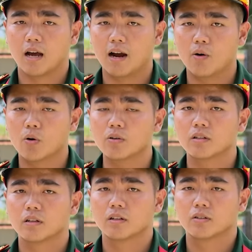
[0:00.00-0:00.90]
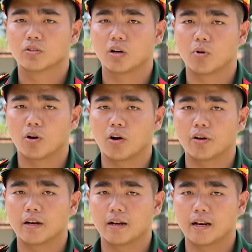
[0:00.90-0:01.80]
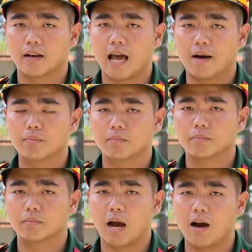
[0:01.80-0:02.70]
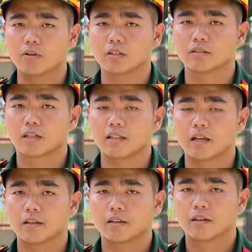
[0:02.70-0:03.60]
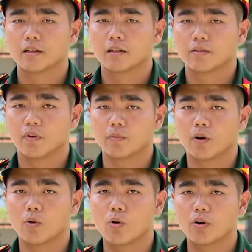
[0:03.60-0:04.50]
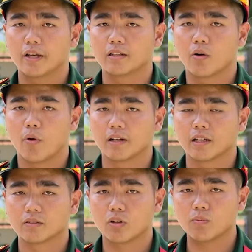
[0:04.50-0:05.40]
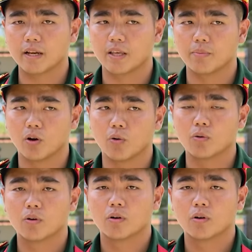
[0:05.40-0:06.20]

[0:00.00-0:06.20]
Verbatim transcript: ăn uống cho bộ đội đảm bảo được cái phục vụ huấn luyện hoàn thành tốt các nhiệm vụ.